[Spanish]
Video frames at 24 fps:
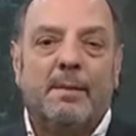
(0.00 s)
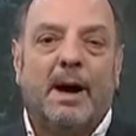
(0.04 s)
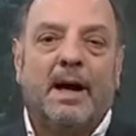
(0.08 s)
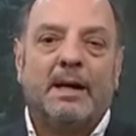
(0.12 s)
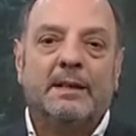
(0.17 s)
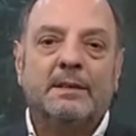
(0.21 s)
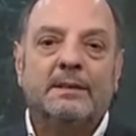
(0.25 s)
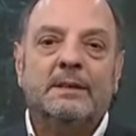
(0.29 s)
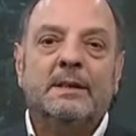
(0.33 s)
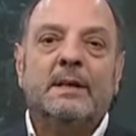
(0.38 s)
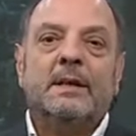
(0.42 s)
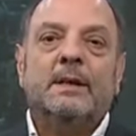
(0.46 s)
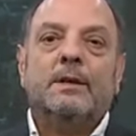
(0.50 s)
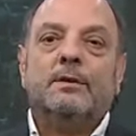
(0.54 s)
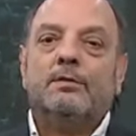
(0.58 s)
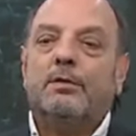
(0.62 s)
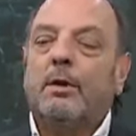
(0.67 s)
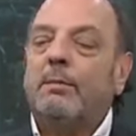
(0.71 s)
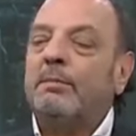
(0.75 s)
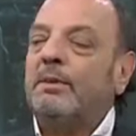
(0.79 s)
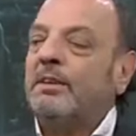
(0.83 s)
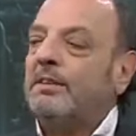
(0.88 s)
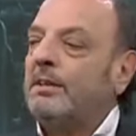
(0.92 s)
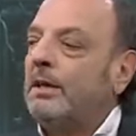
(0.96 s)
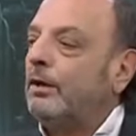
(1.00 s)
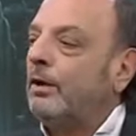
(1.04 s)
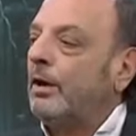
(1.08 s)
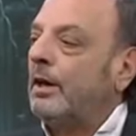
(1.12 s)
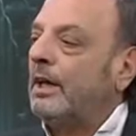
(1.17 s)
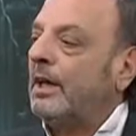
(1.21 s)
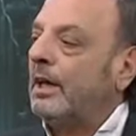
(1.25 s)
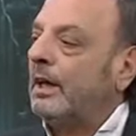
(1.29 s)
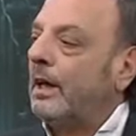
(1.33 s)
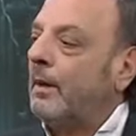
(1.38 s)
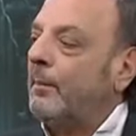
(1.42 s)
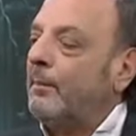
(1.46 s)
y es más, yo a mis
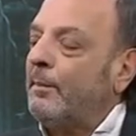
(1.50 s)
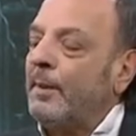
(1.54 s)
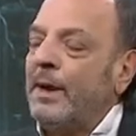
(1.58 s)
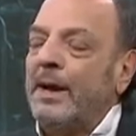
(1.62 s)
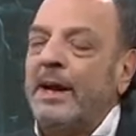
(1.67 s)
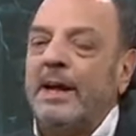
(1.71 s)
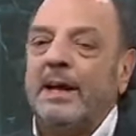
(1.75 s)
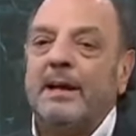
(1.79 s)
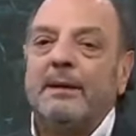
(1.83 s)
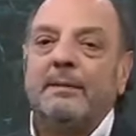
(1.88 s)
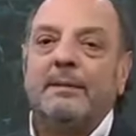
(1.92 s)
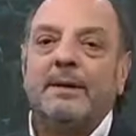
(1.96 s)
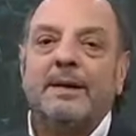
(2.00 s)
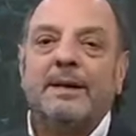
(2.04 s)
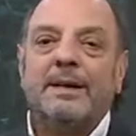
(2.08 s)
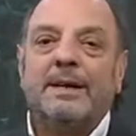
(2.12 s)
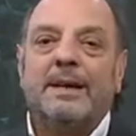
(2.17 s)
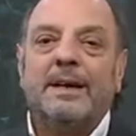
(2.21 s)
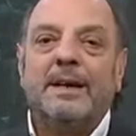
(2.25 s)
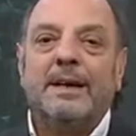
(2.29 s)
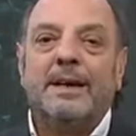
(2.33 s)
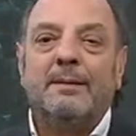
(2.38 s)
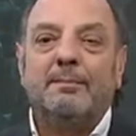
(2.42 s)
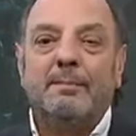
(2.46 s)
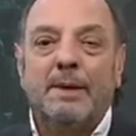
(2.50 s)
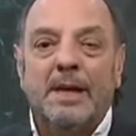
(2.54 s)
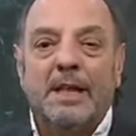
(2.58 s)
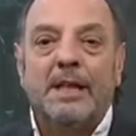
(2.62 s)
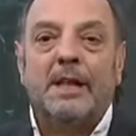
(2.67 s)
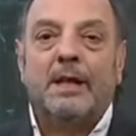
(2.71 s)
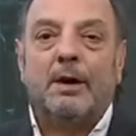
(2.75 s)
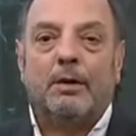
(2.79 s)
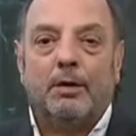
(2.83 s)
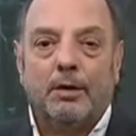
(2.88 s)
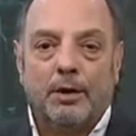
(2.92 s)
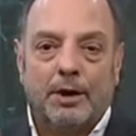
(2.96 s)
hijos les dije, esperen que el
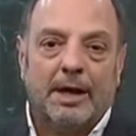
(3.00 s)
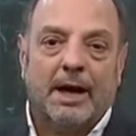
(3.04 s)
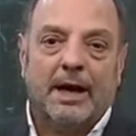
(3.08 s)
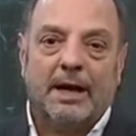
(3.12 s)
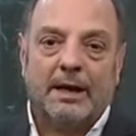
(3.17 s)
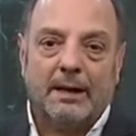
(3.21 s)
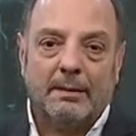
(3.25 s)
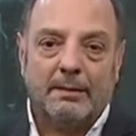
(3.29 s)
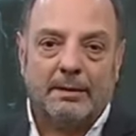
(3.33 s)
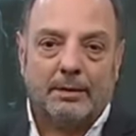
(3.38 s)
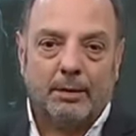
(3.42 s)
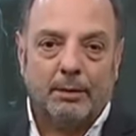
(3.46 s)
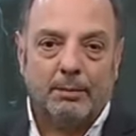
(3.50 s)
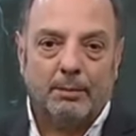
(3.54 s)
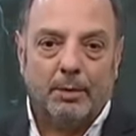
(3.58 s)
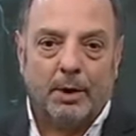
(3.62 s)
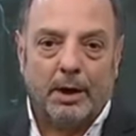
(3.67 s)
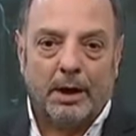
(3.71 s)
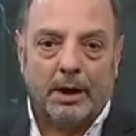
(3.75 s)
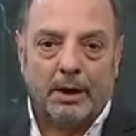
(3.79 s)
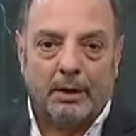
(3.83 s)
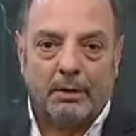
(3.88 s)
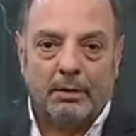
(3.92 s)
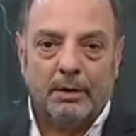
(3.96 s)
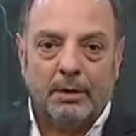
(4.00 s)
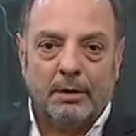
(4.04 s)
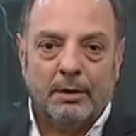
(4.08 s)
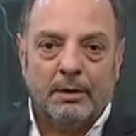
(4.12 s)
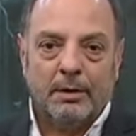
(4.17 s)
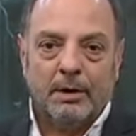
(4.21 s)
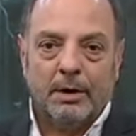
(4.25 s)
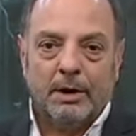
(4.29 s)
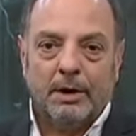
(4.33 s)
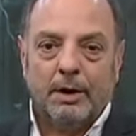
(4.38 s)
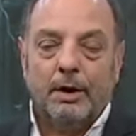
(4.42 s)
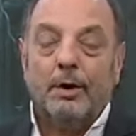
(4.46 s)
médico digan que estoy muerto.
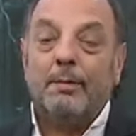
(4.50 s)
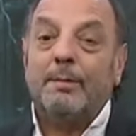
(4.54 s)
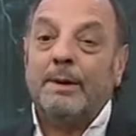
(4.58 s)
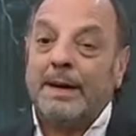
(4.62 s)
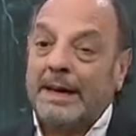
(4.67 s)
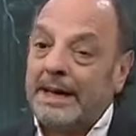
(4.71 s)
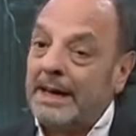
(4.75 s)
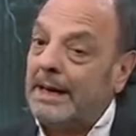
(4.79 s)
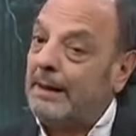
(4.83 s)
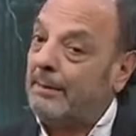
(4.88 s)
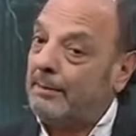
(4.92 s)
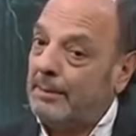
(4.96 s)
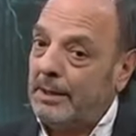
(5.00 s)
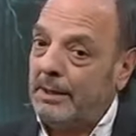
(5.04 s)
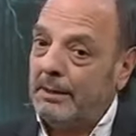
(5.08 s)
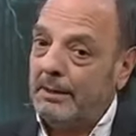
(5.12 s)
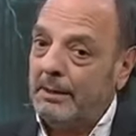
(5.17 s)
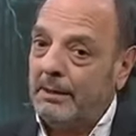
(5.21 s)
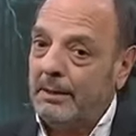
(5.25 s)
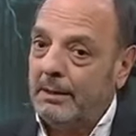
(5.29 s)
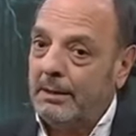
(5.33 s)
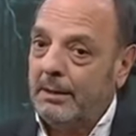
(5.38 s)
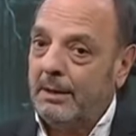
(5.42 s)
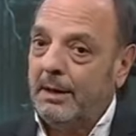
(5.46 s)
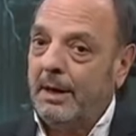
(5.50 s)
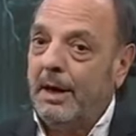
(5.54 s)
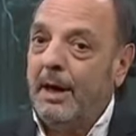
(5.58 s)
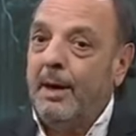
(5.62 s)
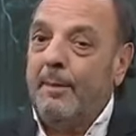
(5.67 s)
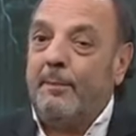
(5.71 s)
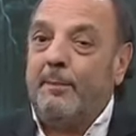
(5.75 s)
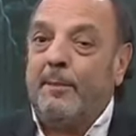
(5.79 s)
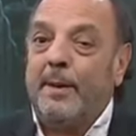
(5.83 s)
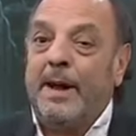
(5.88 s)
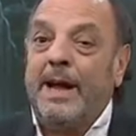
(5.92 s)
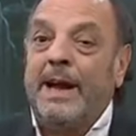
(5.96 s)
No me creen.
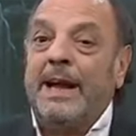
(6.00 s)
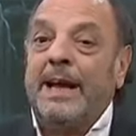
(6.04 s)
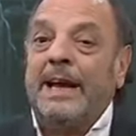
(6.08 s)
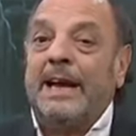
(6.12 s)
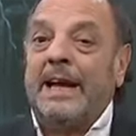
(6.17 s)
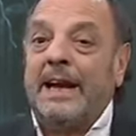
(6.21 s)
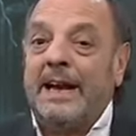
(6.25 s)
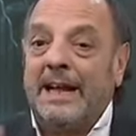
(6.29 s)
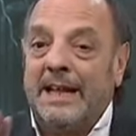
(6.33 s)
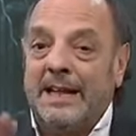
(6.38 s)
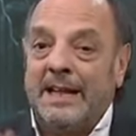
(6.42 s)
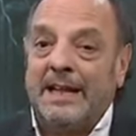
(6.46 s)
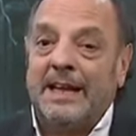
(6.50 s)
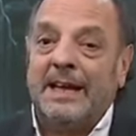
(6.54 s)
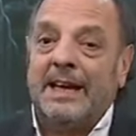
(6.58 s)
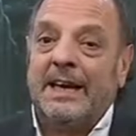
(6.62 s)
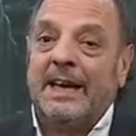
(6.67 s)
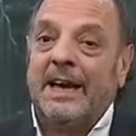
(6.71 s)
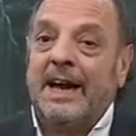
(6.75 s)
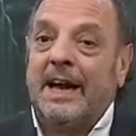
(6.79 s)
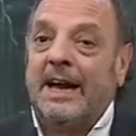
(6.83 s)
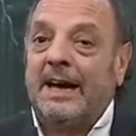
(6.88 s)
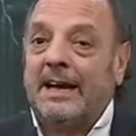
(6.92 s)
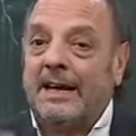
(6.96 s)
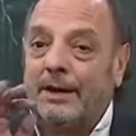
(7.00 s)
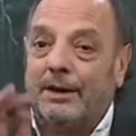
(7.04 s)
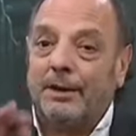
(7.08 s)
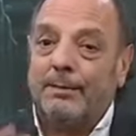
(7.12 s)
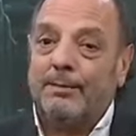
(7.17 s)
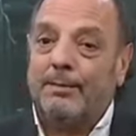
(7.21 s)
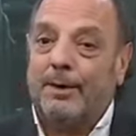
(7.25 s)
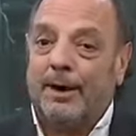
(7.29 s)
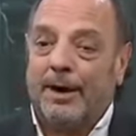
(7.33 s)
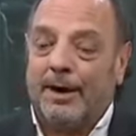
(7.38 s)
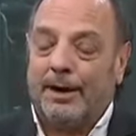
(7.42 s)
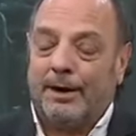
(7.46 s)
Esperen que le digan que
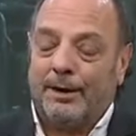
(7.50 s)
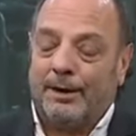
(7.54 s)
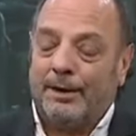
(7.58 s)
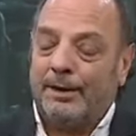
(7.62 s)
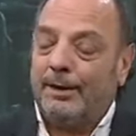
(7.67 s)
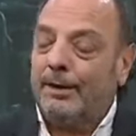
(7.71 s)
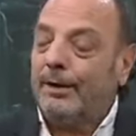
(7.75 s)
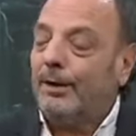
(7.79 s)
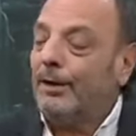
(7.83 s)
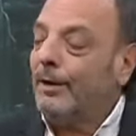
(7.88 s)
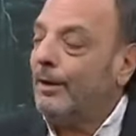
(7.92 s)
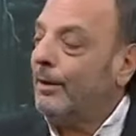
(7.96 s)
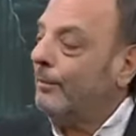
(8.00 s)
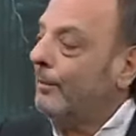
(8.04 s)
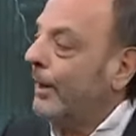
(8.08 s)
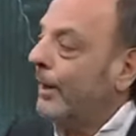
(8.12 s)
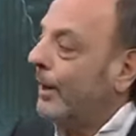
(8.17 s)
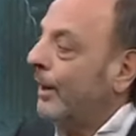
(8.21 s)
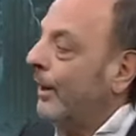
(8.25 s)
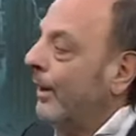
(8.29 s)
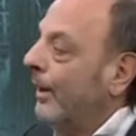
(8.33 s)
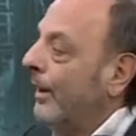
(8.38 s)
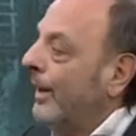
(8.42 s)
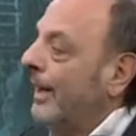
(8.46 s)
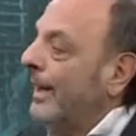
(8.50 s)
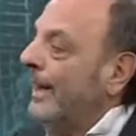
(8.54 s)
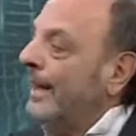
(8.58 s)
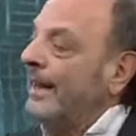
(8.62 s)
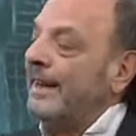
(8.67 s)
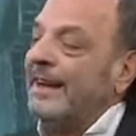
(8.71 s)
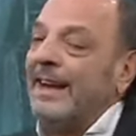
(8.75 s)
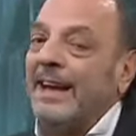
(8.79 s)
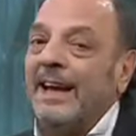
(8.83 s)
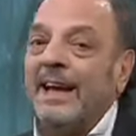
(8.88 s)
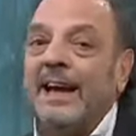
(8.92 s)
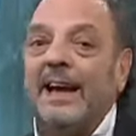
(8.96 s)
estoy muerto. Bueno,
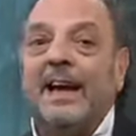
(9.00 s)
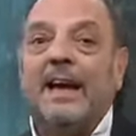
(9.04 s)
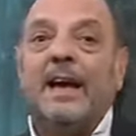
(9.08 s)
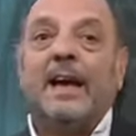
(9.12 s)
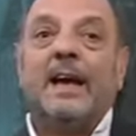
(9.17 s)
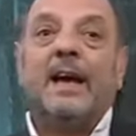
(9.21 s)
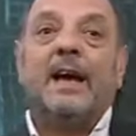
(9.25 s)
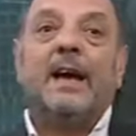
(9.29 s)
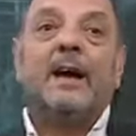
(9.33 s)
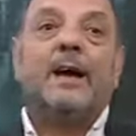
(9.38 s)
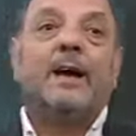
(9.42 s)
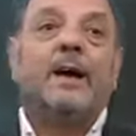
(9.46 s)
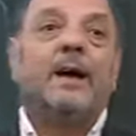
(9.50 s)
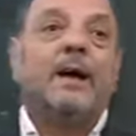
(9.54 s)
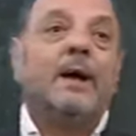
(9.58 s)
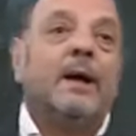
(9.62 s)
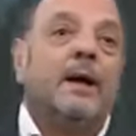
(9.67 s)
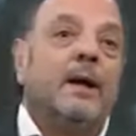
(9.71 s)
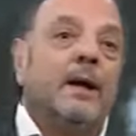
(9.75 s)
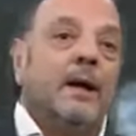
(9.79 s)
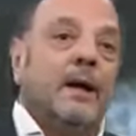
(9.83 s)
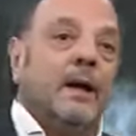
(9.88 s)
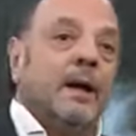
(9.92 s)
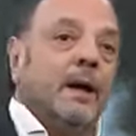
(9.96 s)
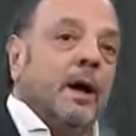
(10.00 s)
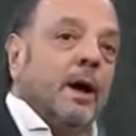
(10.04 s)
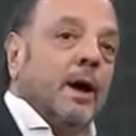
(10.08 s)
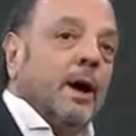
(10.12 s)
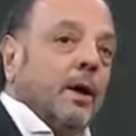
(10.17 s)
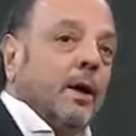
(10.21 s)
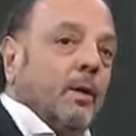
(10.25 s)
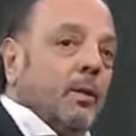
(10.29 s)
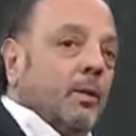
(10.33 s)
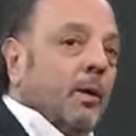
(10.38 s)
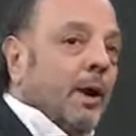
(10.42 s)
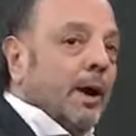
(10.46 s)
este...
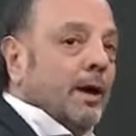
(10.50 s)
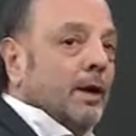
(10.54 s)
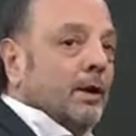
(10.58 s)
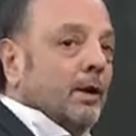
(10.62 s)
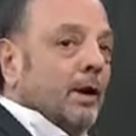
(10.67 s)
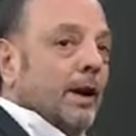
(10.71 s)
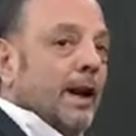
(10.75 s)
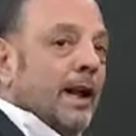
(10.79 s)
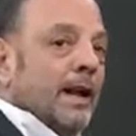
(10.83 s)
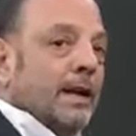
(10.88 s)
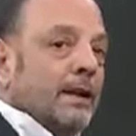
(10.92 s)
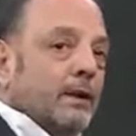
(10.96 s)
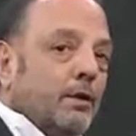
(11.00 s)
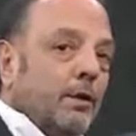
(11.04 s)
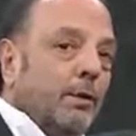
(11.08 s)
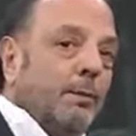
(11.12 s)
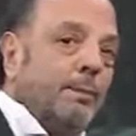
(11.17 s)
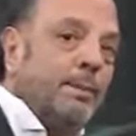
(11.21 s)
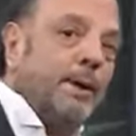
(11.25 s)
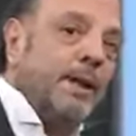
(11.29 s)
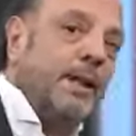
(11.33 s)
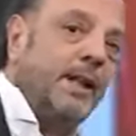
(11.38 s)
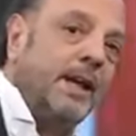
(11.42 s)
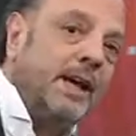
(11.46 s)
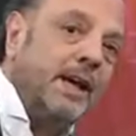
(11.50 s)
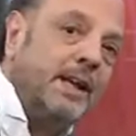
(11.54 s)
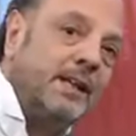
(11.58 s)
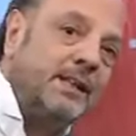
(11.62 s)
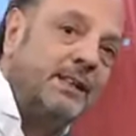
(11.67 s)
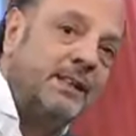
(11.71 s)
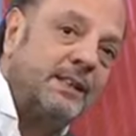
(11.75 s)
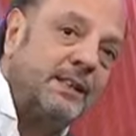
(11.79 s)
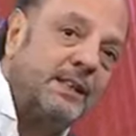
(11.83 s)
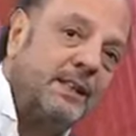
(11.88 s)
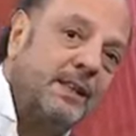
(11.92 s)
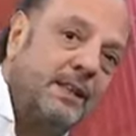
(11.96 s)
Cuando la
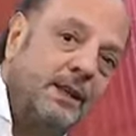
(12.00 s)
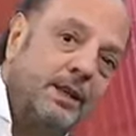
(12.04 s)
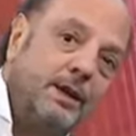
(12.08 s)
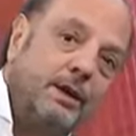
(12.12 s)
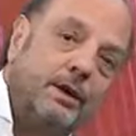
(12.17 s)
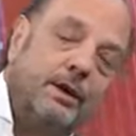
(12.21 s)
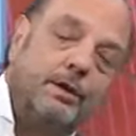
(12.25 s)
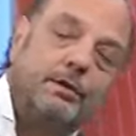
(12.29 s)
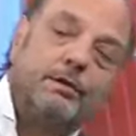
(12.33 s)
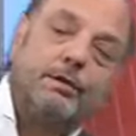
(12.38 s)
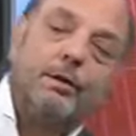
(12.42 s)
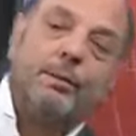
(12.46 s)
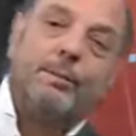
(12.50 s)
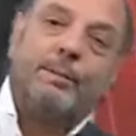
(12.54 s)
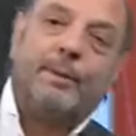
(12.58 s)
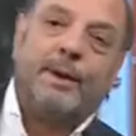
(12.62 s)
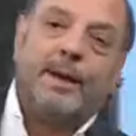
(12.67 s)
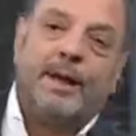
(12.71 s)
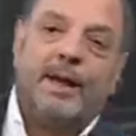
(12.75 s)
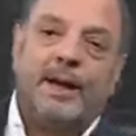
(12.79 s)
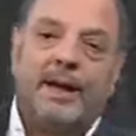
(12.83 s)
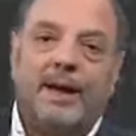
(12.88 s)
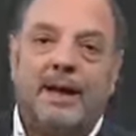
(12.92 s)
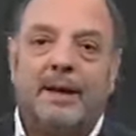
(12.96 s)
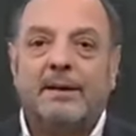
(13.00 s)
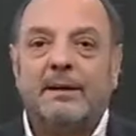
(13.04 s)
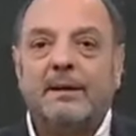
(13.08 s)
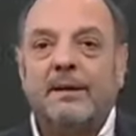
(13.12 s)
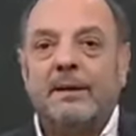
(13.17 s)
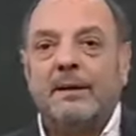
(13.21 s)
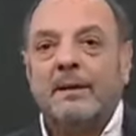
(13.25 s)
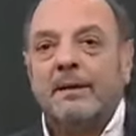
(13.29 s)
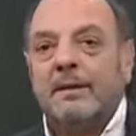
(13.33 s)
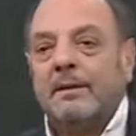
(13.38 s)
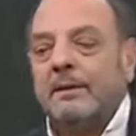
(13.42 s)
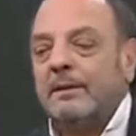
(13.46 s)
estupidez no supera.
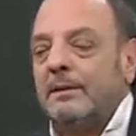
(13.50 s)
